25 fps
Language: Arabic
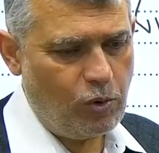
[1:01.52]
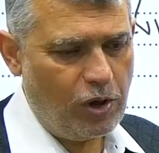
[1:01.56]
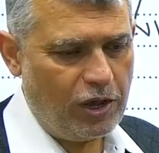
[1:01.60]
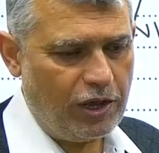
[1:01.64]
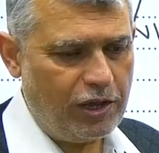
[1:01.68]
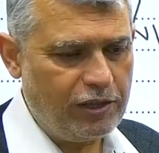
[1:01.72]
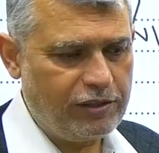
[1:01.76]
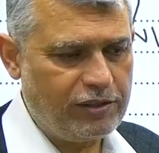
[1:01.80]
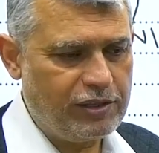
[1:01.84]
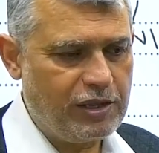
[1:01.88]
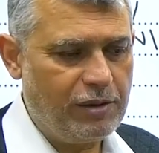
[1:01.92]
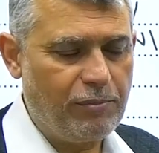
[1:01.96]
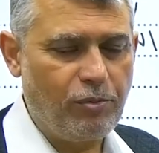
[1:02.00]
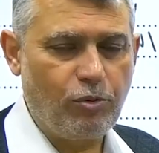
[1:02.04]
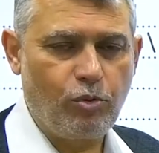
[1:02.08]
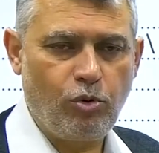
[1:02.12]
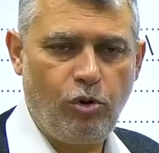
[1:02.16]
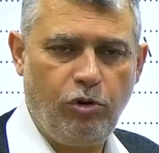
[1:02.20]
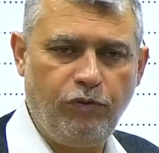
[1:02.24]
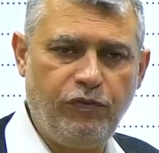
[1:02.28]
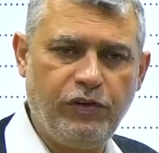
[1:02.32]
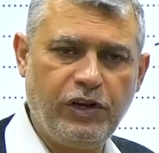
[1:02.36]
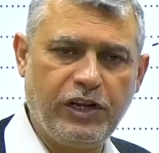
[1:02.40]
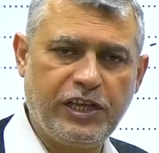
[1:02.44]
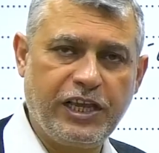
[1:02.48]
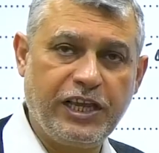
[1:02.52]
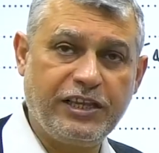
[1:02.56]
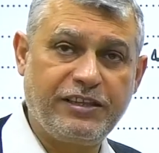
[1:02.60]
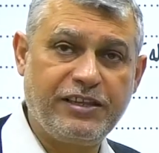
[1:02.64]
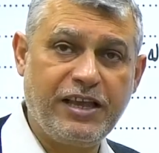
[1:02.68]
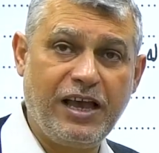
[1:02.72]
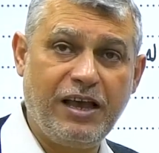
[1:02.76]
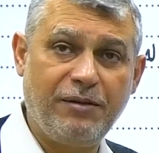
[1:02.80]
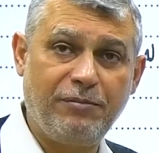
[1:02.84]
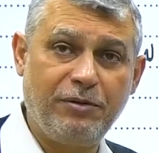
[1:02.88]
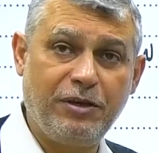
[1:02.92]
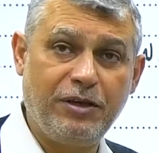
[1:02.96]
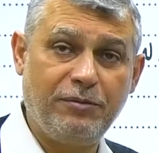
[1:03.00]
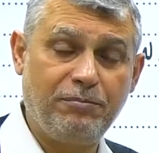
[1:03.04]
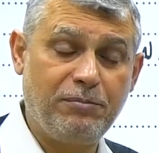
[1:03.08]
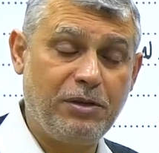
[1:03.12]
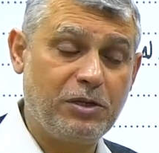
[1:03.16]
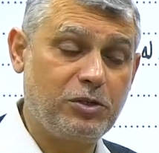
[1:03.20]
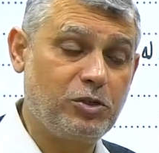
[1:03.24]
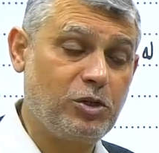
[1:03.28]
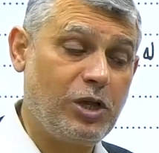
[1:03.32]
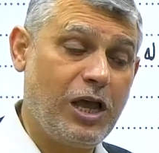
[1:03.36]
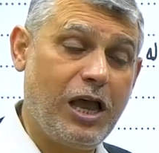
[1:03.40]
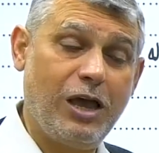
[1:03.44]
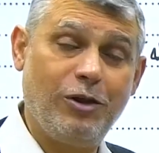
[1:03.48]
وقتنا بروح في الكتابه
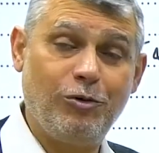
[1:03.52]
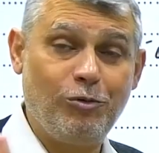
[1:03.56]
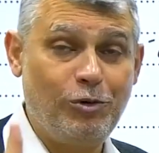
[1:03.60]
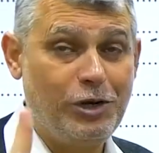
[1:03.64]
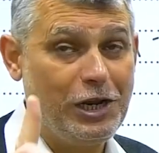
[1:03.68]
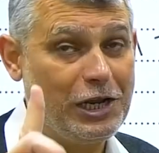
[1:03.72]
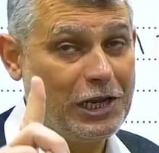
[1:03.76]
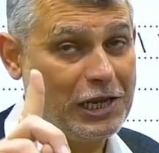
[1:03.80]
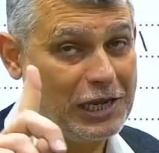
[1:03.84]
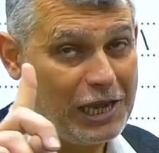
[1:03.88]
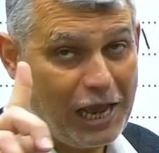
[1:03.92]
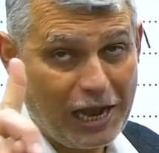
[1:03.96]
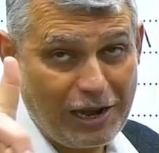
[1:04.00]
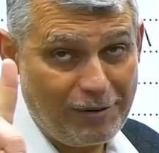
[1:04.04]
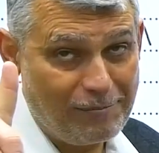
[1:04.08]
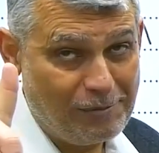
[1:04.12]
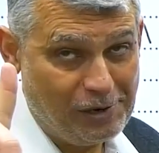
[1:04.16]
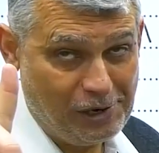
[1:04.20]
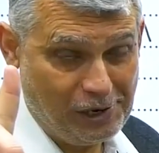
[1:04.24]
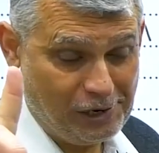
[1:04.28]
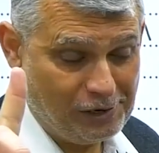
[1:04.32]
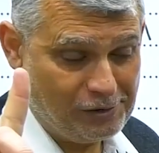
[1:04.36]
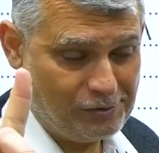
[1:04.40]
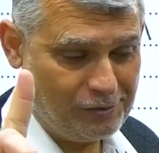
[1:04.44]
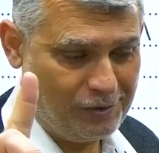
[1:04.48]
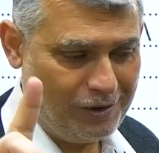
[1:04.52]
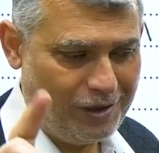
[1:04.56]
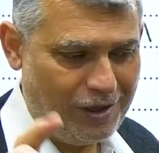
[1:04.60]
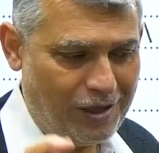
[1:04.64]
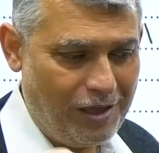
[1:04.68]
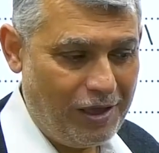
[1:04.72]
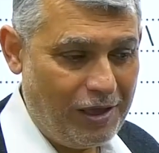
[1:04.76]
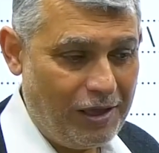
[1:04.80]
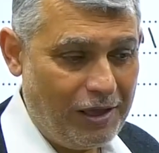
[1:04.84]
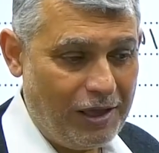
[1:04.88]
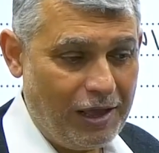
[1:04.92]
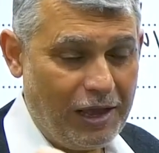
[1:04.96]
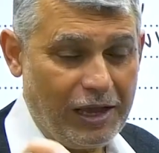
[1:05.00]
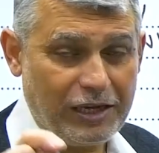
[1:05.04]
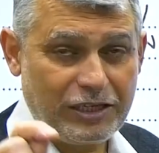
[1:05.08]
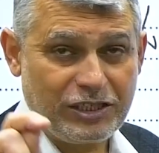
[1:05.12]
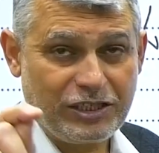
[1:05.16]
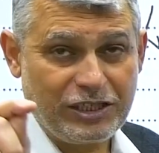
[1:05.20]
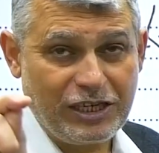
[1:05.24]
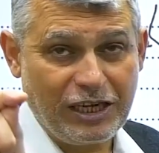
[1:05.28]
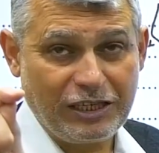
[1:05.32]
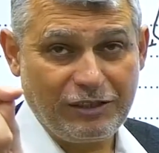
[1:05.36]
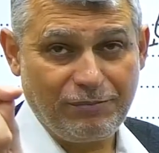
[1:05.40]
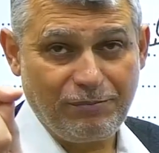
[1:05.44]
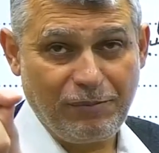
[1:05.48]
بس قالوا لي كلمه حلوه
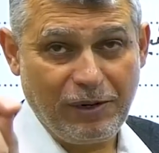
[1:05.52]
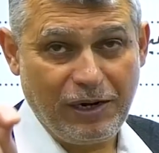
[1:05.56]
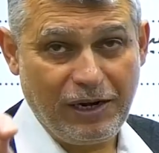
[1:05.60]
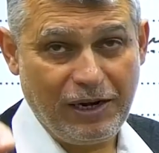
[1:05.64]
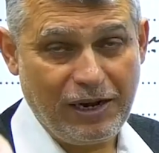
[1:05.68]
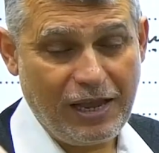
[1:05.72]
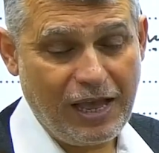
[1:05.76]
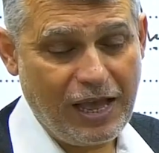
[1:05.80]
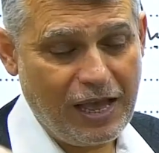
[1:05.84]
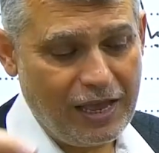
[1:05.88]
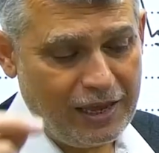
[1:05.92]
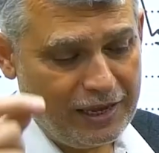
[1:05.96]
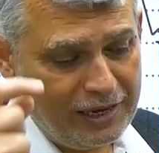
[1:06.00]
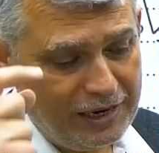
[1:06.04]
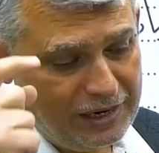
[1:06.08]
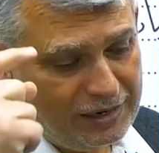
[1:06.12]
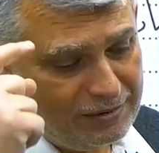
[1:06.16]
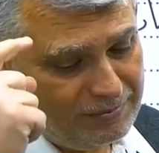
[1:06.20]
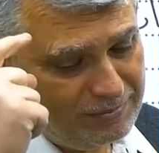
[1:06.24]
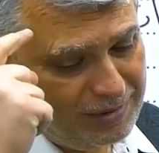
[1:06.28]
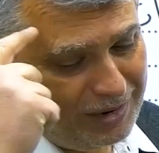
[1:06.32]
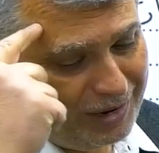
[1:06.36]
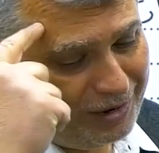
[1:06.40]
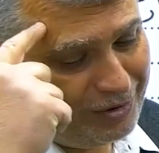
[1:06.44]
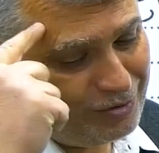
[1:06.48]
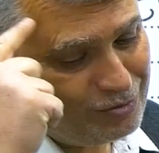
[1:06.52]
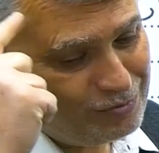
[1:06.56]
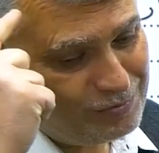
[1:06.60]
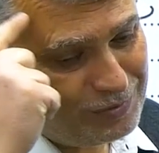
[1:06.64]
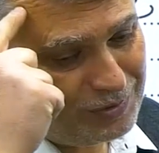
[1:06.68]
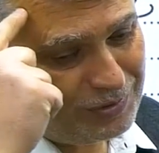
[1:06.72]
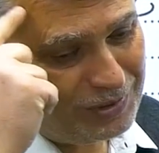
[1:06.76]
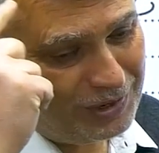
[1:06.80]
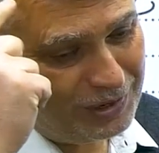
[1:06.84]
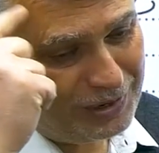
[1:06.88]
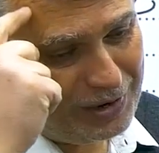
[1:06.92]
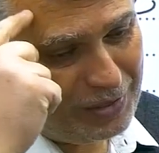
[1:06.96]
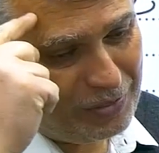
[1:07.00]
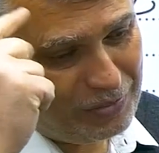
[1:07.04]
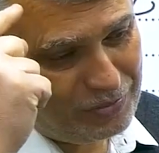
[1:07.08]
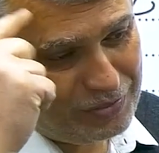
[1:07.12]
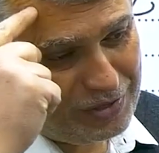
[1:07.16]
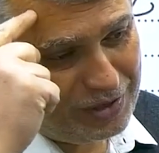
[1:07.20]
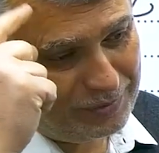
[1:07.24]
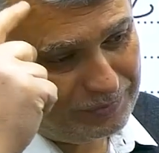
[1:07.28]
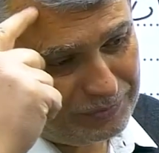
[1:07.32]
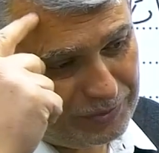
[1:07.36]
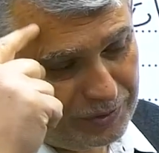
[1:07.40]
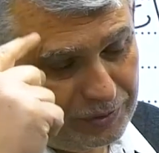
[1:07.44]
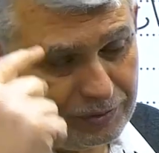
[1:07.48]
اشهد بالله المعلومه ظلت
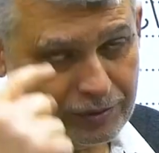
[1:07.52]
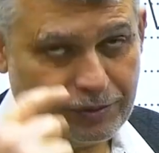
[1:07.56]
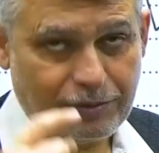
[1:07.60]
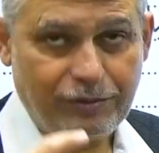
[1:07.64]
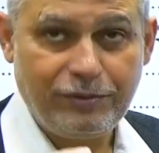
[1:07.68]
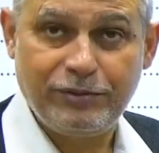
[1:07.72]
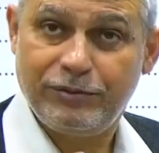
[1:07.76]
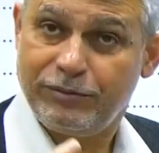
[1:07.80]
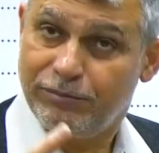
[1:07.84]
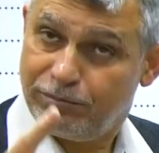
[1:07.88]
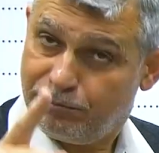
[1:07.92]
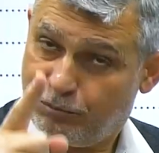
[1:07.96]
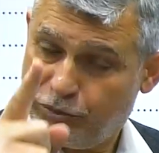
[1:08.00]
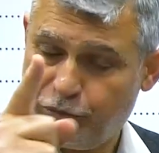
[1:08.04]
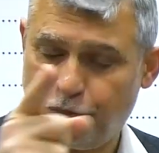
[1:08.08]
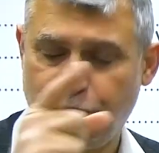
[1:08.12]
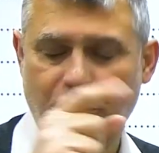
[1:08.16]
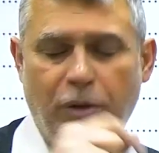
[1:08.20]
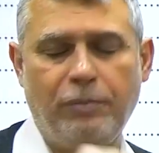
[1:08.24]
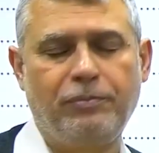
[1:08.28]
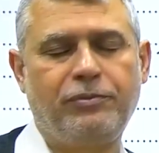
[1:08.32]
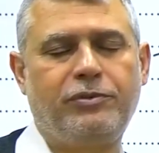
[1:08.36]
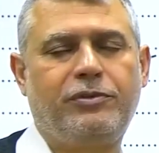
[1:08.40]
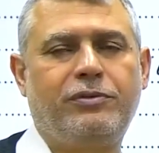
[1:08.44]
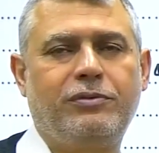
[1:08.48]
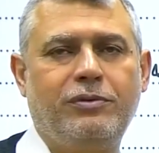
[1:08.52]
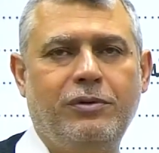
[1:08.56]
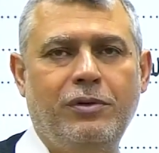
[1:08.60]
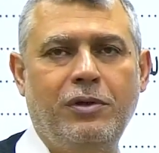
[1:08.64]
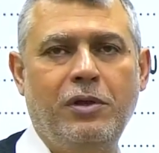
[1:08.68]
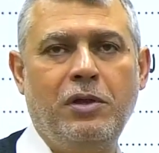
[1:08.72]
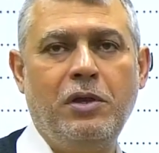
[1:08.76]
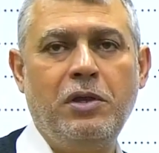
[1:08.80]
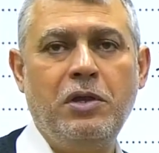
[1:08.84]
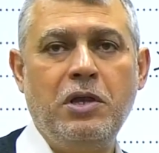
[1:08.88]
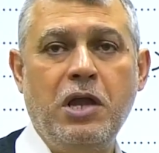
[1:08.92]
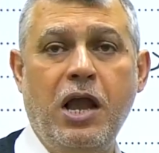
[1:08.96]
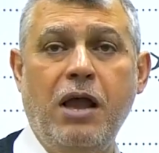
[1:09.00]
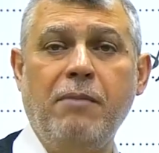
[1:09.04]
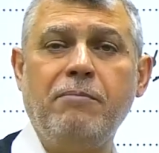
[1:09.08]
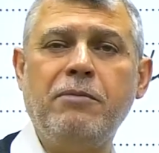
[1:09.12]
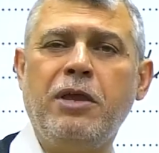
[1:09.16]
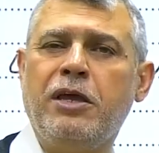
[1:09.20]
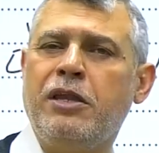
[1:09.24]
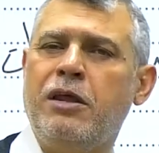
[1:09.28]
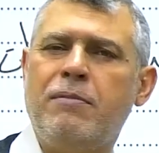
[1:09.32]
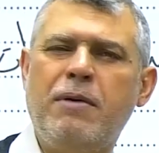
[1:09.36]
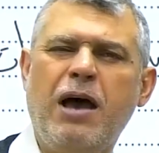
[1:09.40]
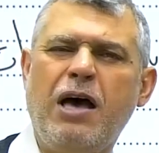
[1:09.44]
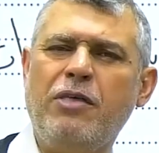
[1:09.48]
ثابته هون بالضبط
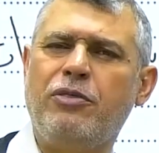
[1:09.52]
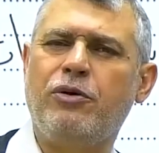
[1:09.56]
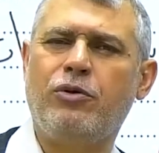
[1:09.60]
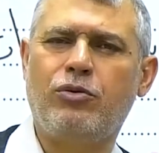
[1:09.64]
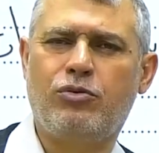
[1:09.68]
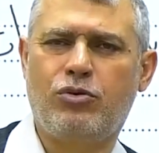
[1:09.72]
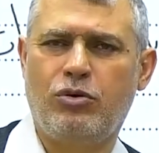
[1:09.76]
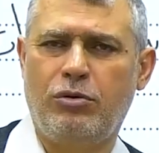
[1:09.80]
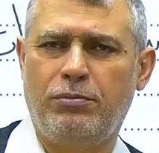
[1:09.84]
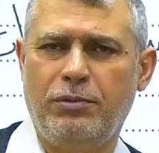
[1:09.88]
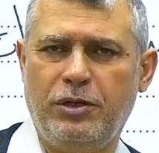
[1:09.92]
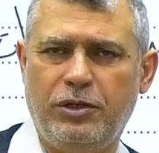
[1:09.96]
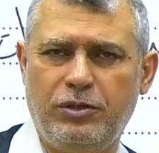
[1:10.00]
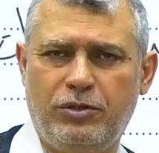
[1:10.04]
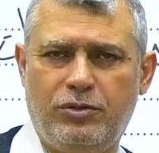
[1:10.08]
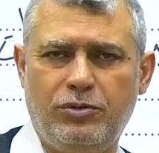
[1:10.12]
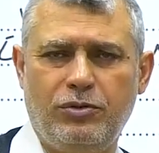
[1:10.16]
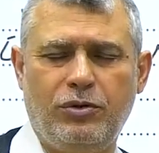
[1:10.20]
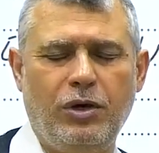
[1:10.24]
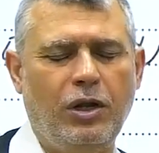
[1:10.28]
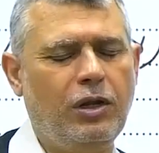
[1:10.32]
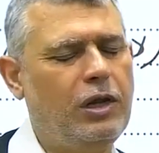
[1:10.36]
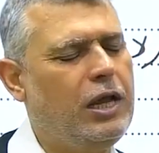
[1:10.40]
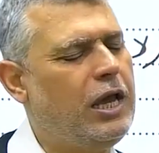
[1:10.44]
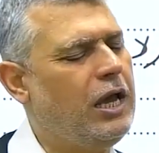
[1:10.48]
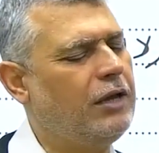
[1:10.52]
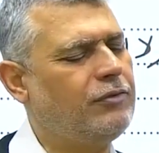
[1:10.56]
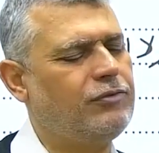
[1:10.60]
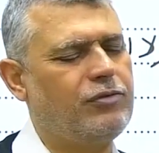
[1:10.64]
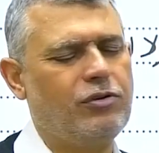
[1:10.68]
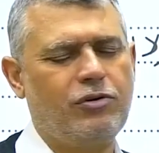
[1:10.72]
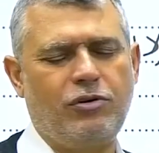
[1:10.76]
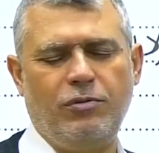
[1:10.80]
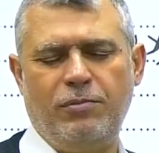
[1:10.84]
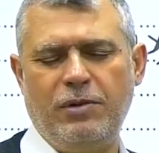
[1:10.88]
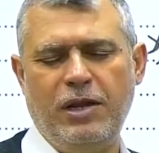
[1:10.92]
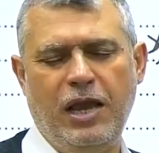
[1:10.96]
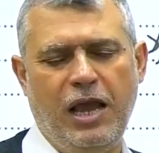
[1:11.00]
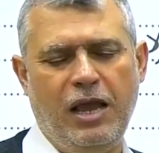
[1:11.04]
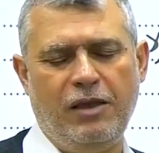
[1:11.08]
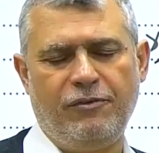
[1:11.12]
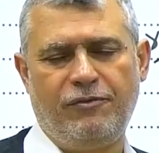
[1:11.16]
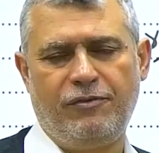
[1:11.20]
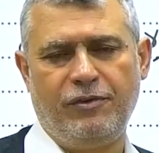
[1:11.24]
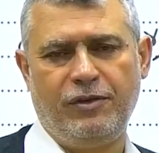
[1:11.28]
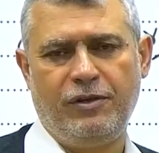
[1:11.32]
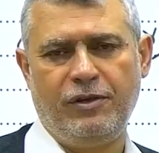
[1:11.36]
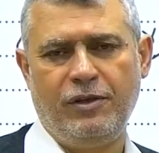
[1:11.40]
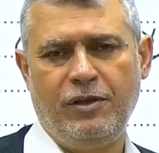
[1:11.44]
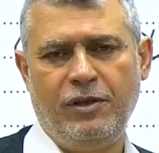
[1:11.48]
عمي انا بعذركم انتم الله يعطيكم
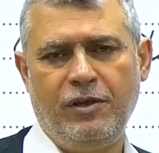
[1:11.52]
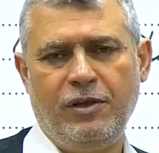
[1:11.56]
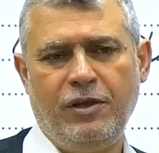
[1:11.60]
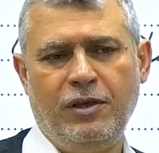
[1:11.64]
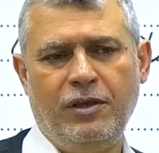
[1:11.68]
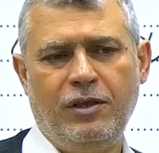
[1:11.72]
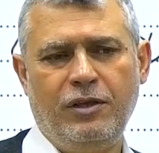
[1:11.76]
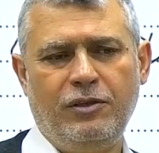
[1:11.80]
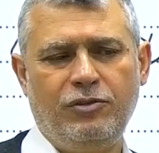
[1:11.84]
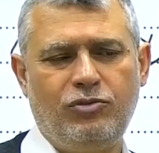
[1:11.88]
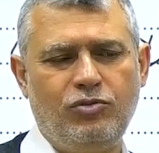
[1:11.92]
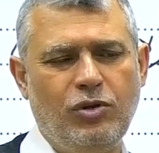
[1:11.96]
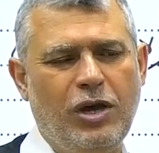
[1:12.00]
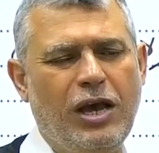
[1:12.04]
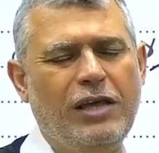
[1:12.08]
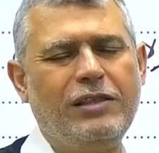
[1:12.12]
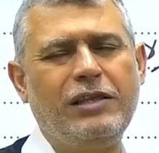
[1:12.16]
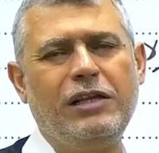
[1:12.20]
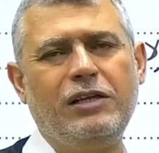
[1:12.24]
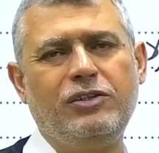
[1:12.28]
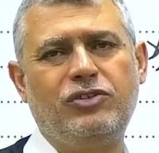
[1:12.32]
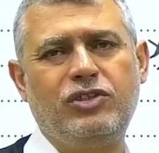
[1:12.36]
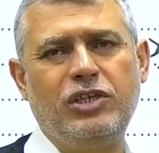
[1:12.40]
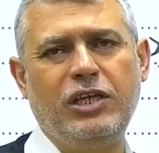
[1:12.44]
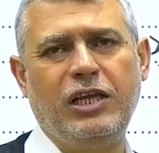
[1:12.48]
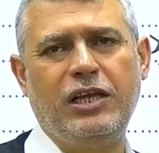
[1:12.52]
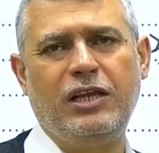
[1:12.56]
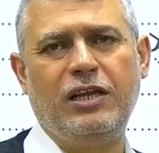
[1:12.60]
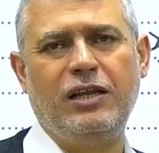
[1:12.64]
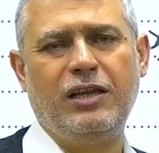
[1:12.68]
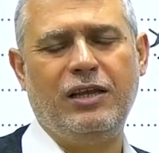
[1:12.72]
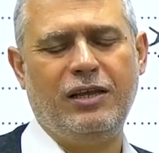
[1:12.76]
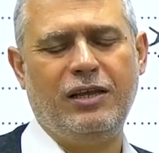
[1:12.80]
العافيه انتم هذا الجيل